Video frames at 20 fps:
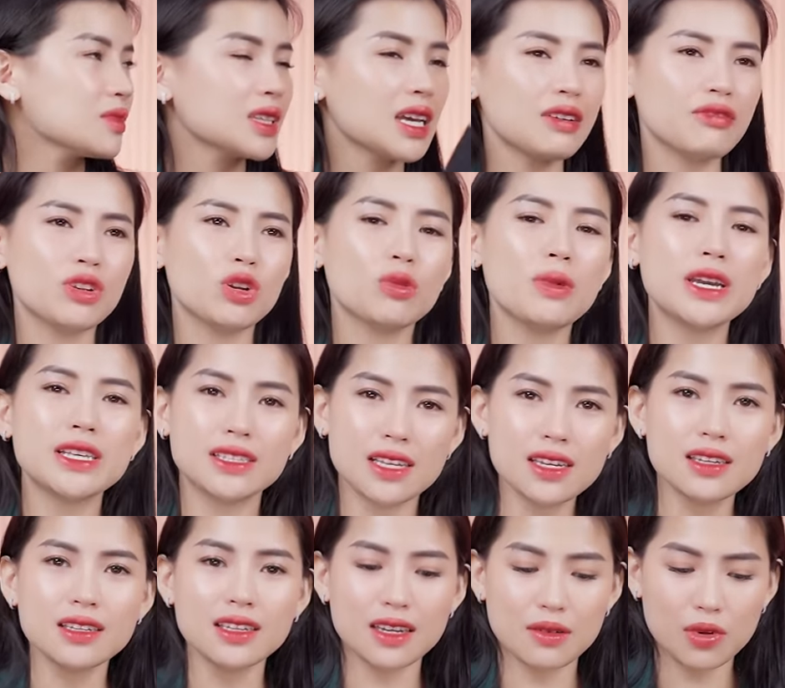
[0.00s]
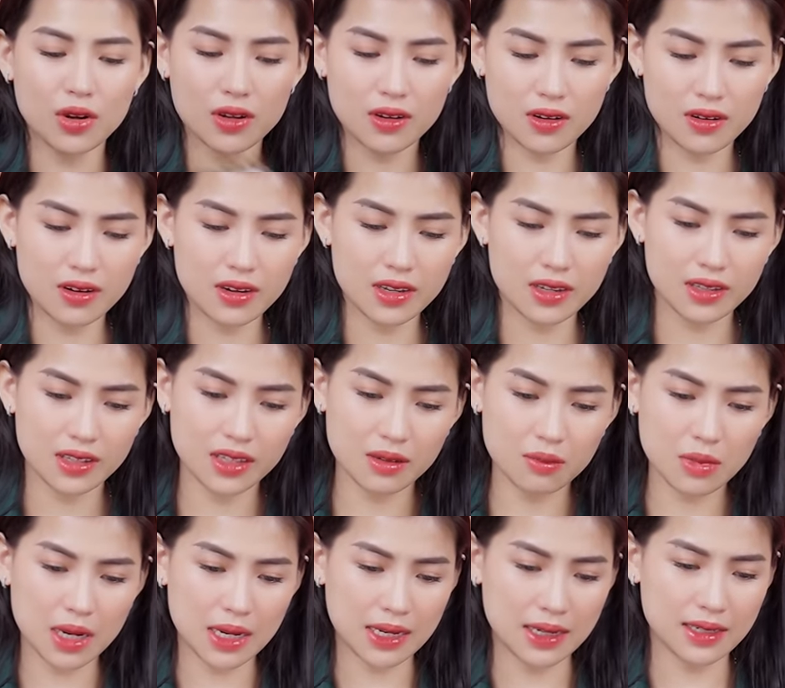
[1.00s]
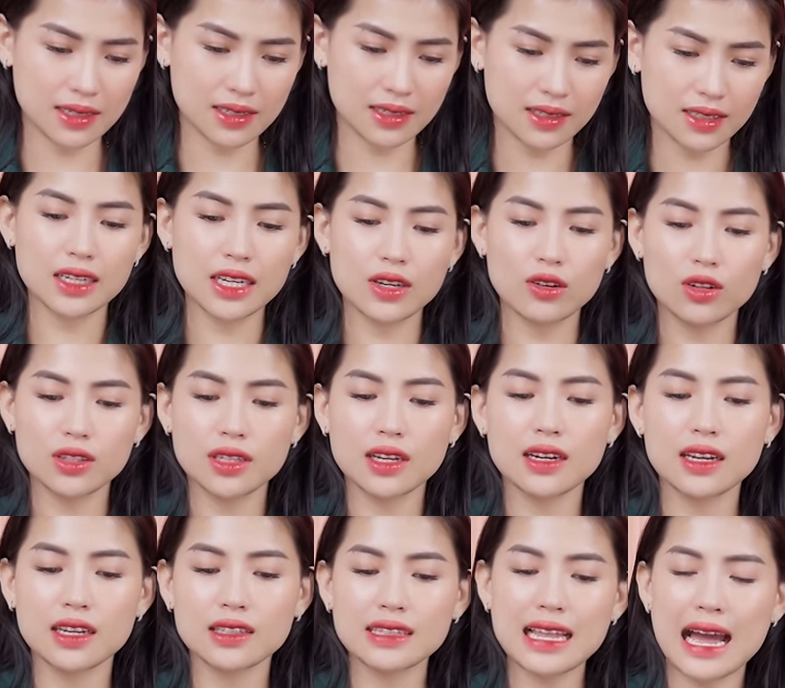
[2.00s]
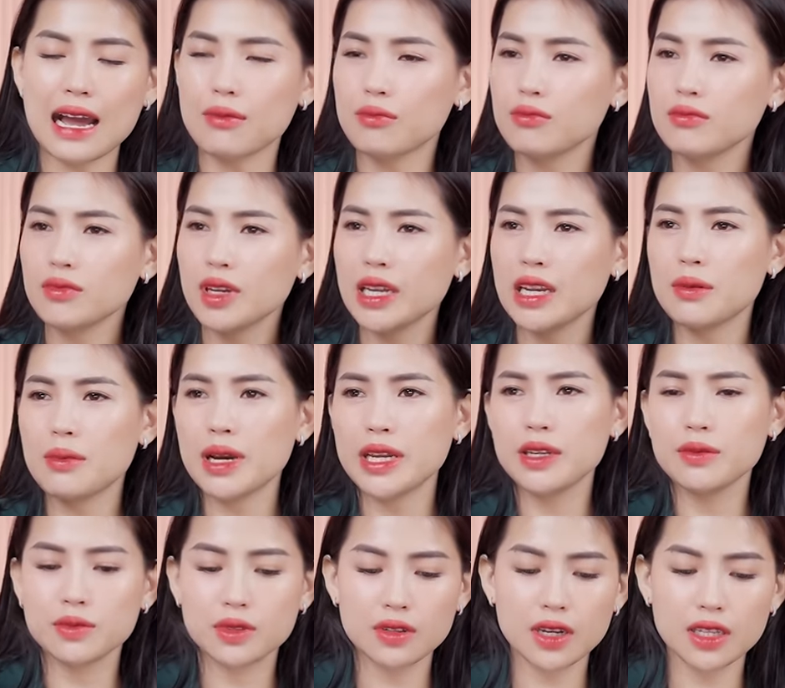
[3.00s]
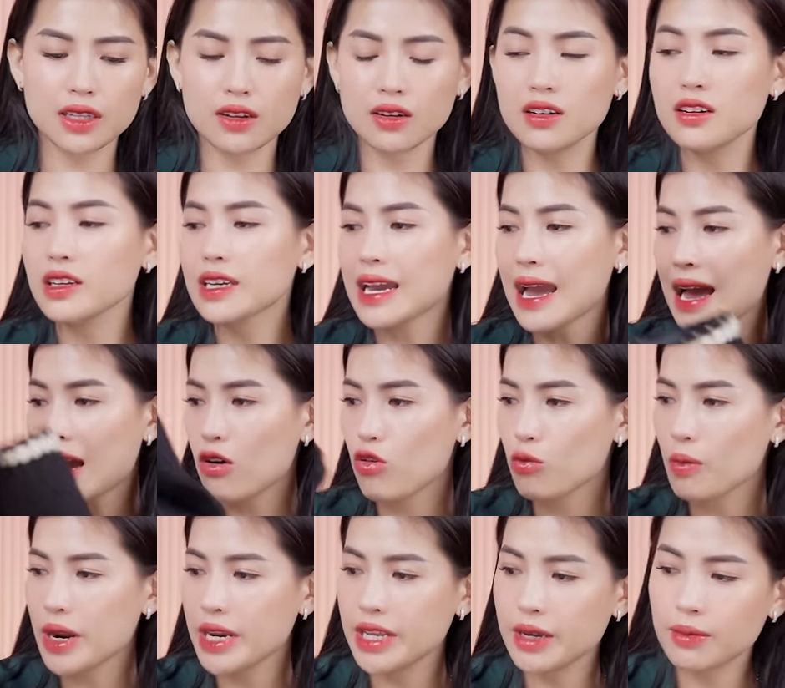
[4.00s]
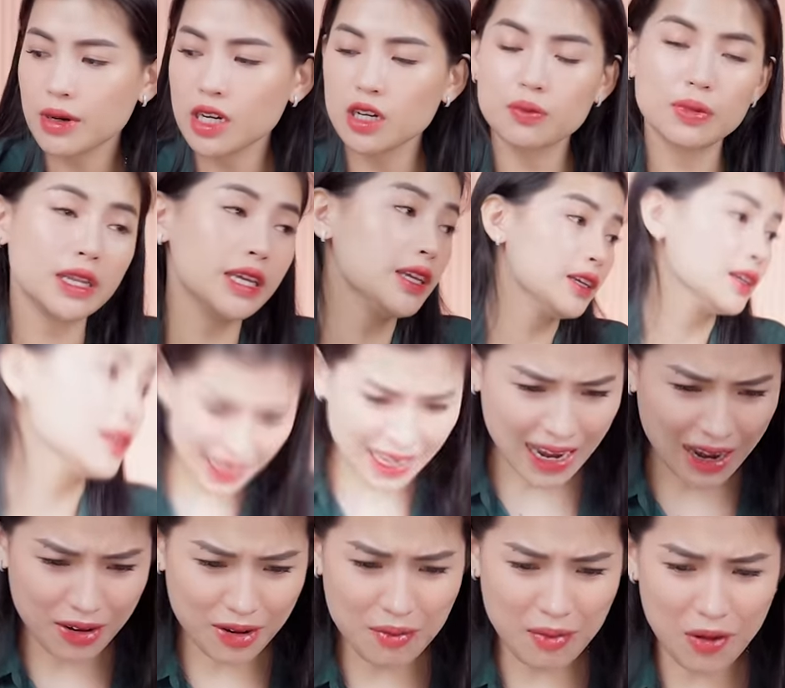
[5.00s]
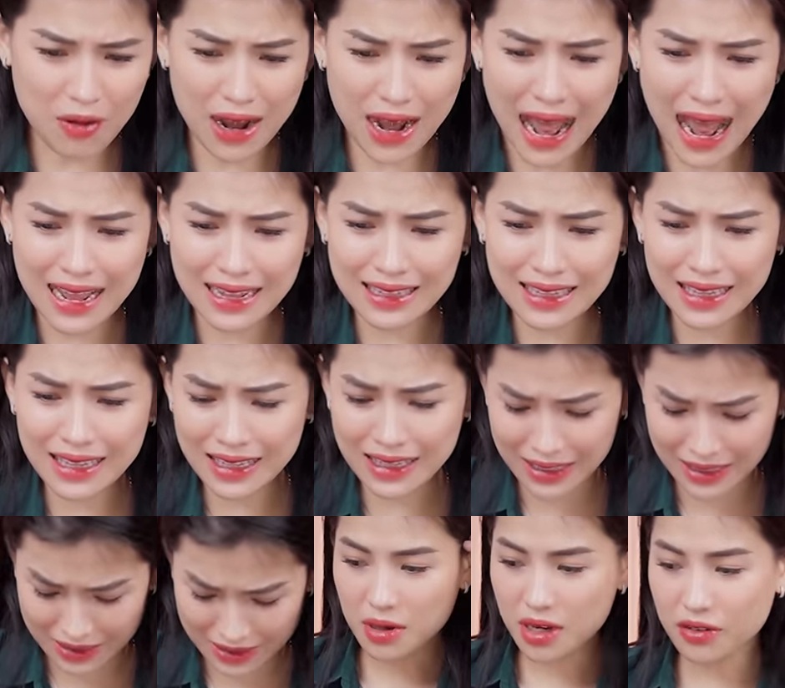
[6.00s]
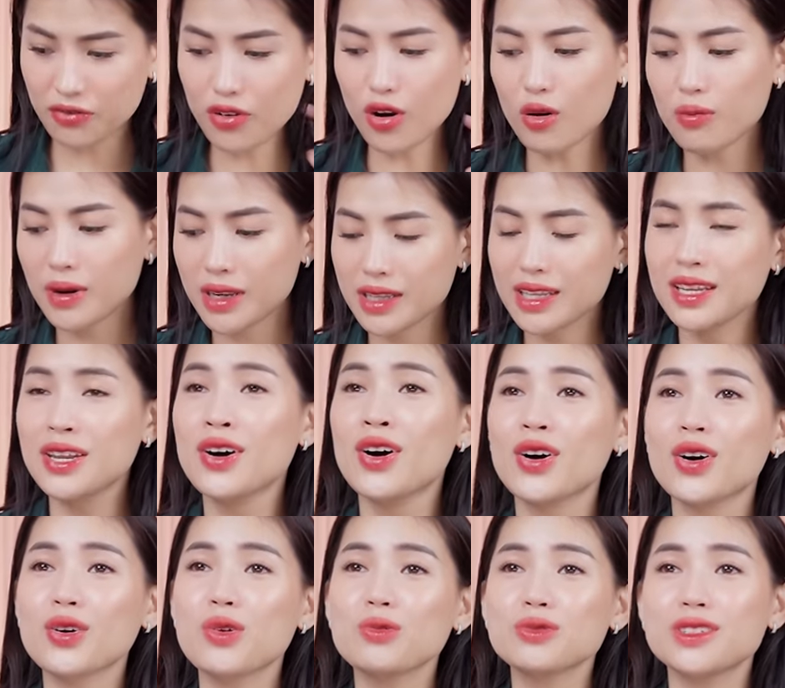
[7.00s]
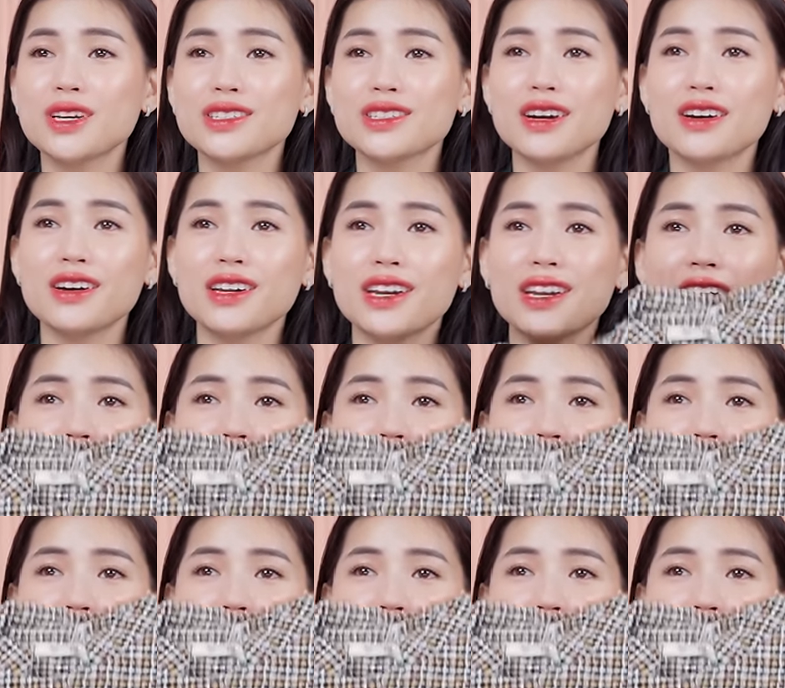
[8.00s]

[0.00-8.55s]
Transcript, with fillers: Tại vì nó basic nha mọi người ơi. Nhưng mà để nói rằng là tám hay là bảy điểm rưỡi thì nó hơi cao. bảy điểm là hợp lý. Cái áo này màu lạ thế. Cái form này nhìn nó cũng chơi chơi đây